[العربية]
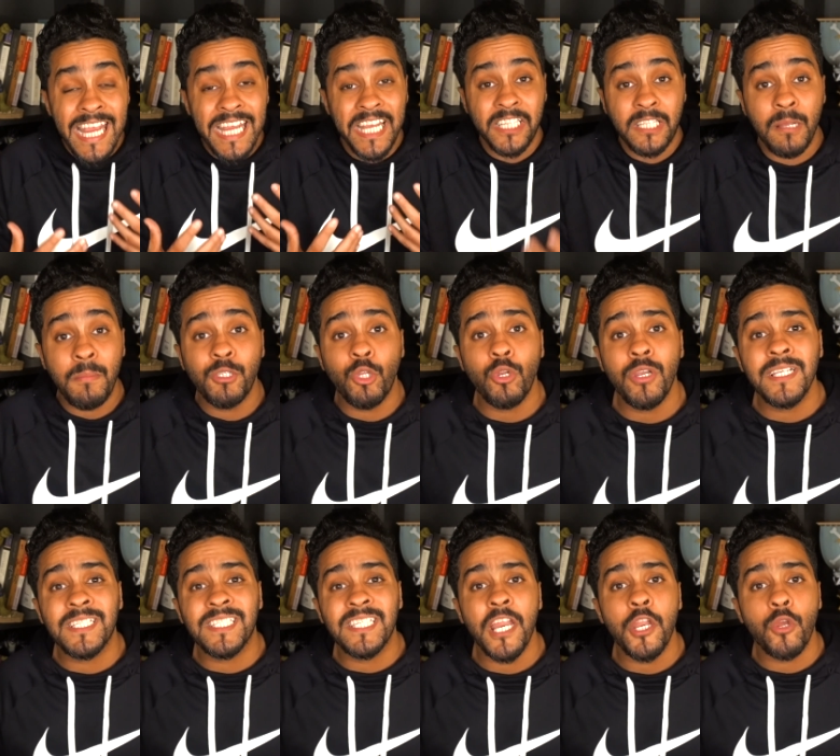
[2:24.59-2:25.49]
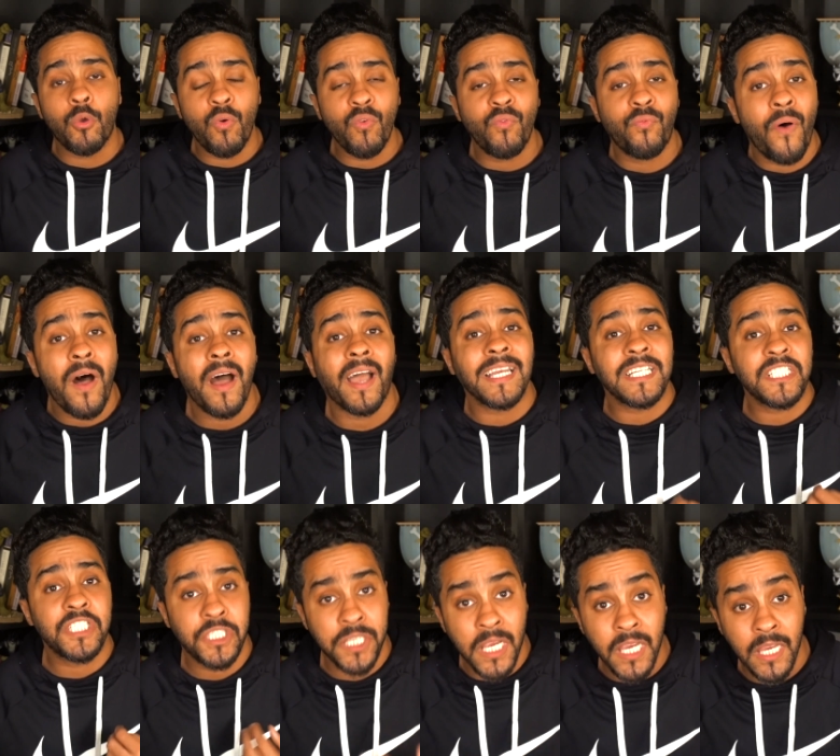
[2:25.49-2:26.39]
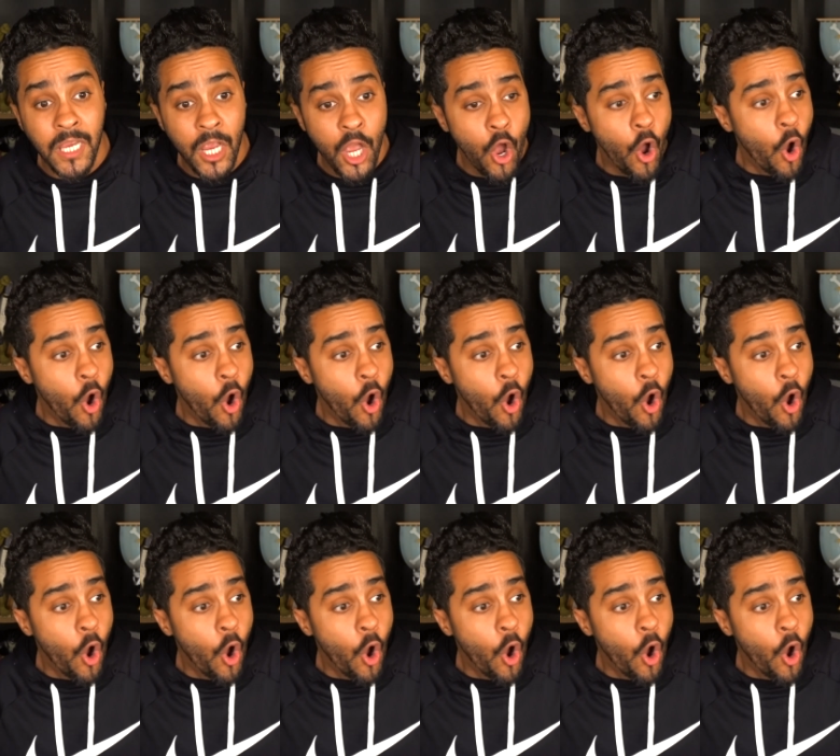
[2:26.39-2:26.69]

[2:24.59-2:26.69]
يعتمد الانسان يكون فاقد شيء